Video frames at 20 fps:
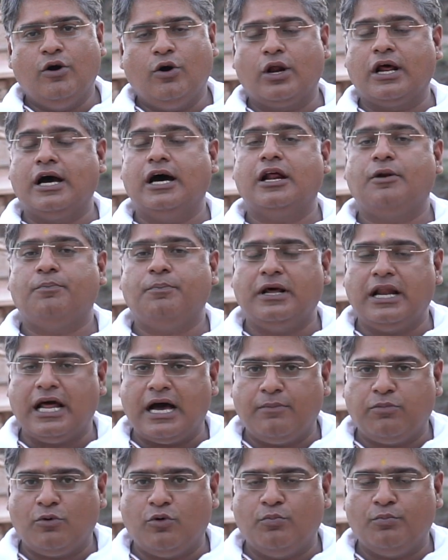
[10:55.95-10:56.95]
और हर पल
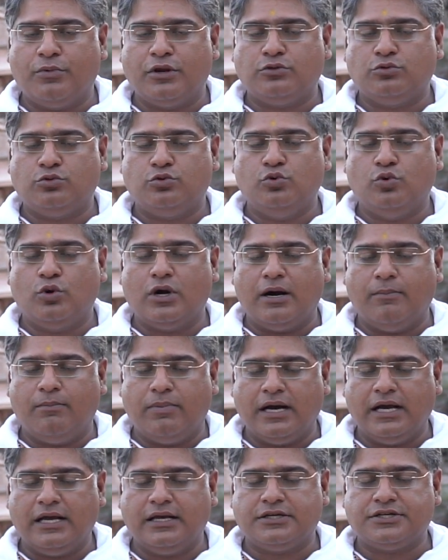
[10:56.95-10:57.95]
आपको मृत्यु का
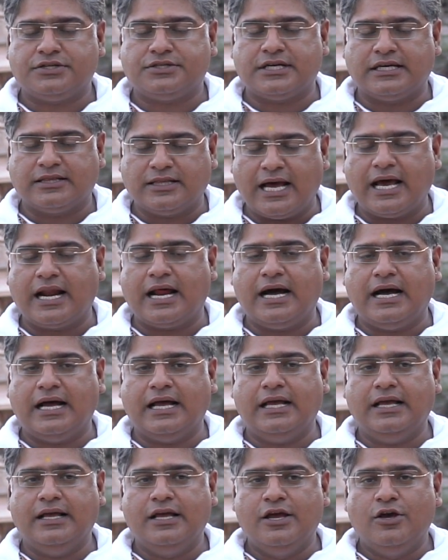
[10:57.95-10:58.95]
भय सता रहा
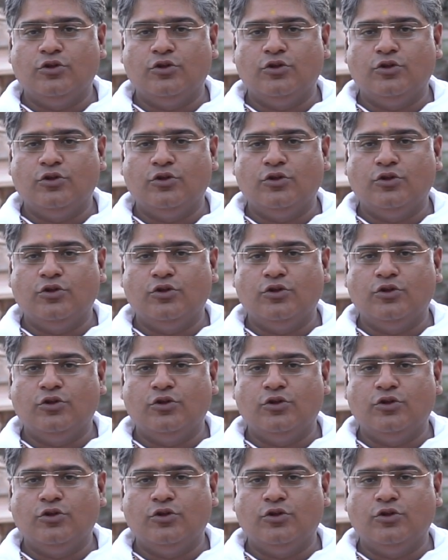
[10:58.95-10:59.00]
है